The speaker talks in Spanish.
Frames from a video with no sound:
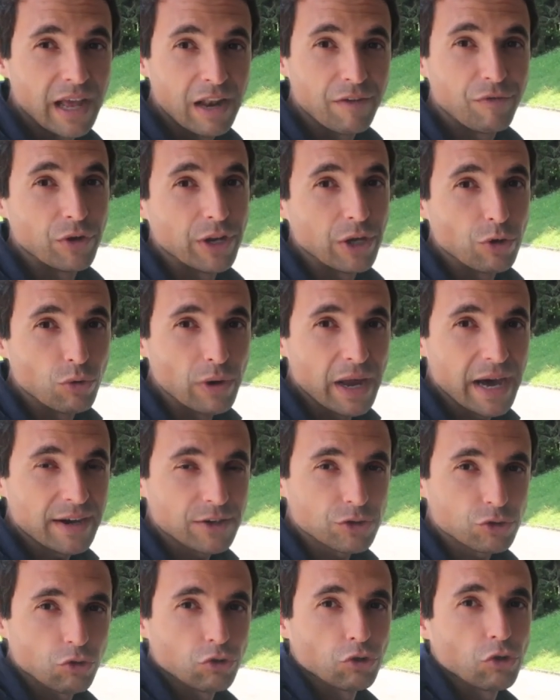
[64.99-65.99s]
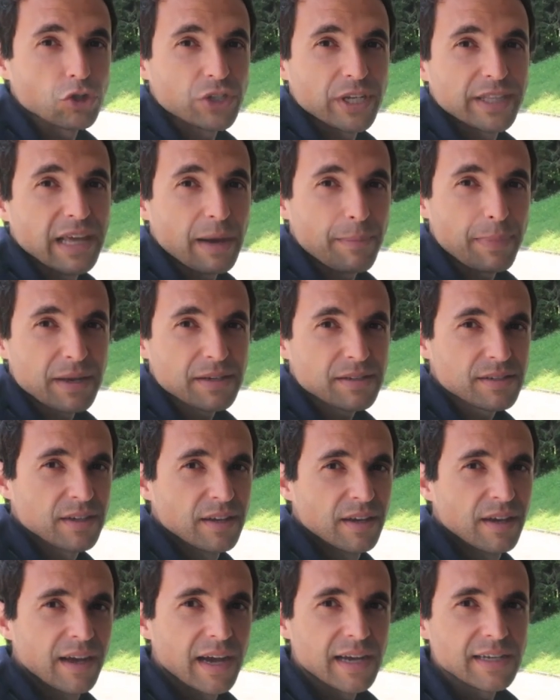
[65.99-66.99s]
El funicular son dos etapas
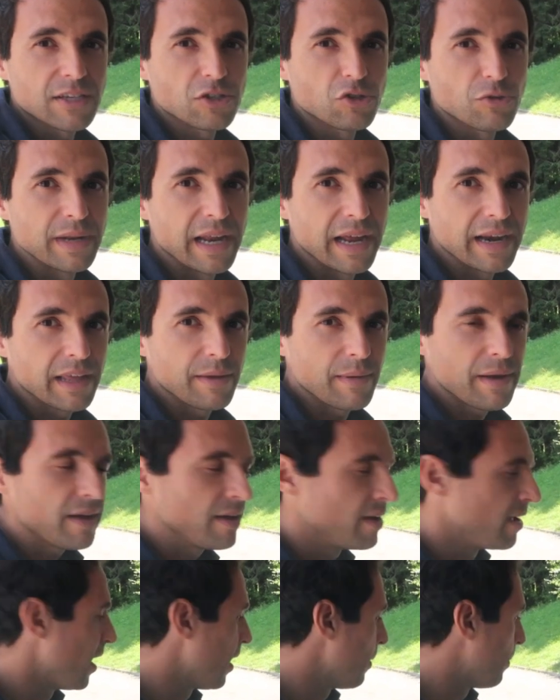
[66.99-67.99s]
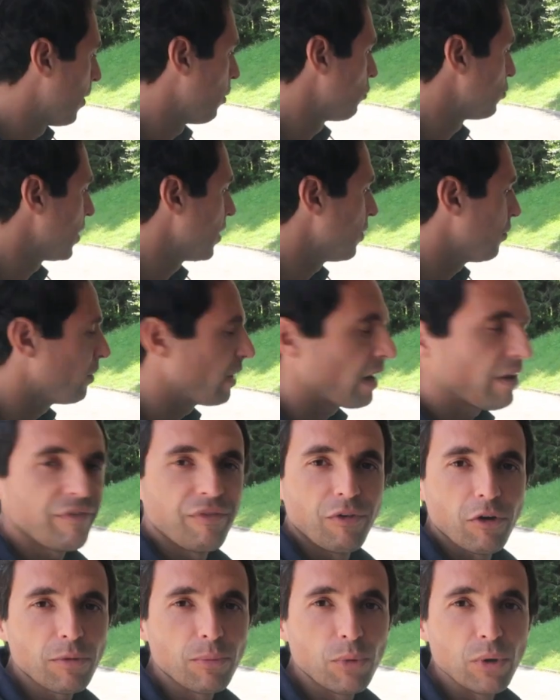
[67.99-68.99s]
hasta subir arriba, pero tiene una
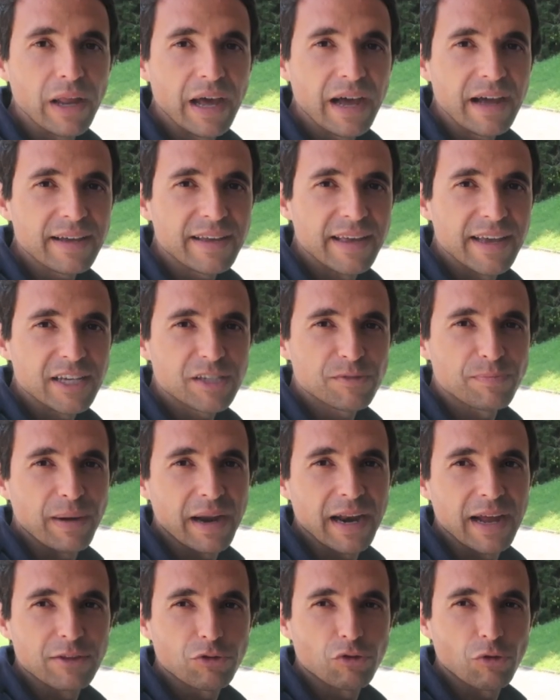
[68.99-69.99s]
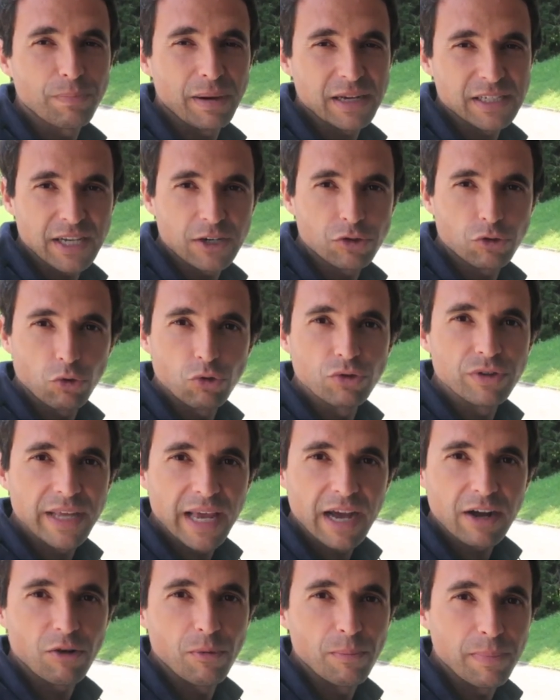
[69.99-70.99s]
fórmula que es para pasar todo un día